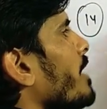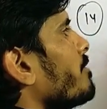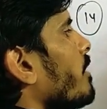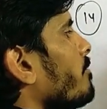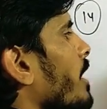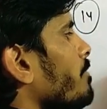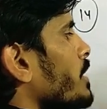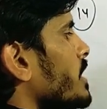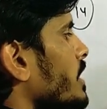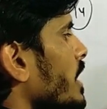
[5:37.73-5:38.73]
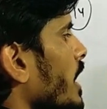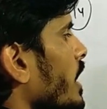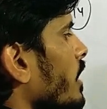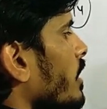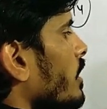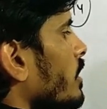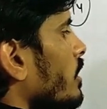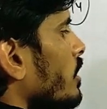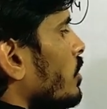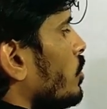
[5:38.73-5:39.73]
फाइव फाइव में से थ्री गए
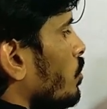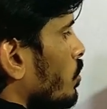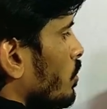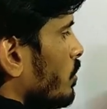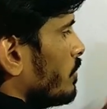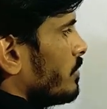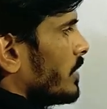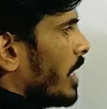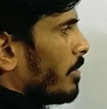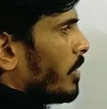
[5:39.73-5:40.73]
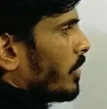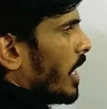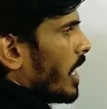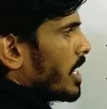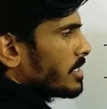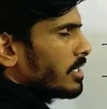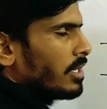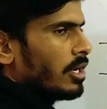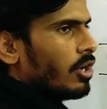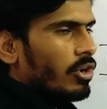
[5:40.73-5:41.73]
टू ये अपना हो गया
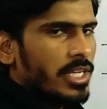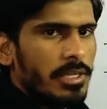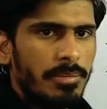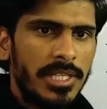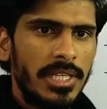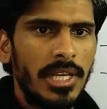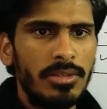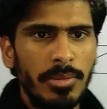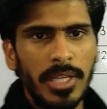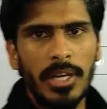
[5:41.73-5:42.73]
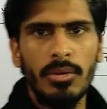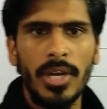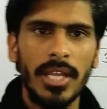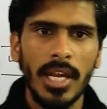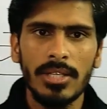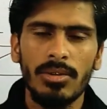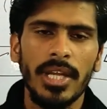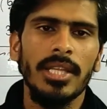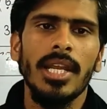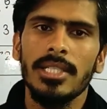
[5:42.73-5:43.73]
आंसर और ये सब्ट्रैक्शन का जो मेथड है वो नाइन्थ क्लास
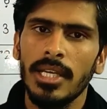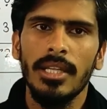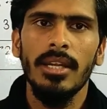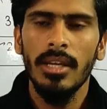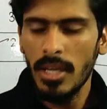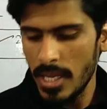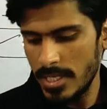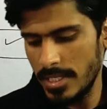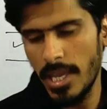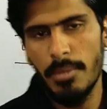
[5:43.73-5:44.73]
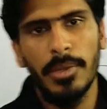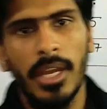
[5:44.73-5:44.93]
और टेंथ क्लास के अंदर सेम